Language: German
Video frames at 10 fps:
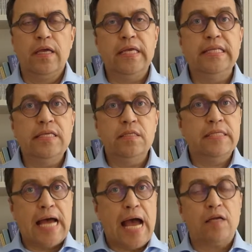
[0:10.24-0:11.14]
In
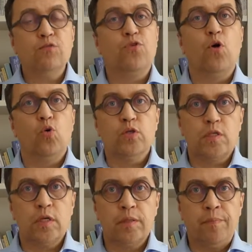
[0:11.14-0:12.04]
diesen Tagen vor
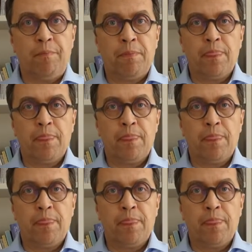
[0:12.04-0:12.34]
Ostern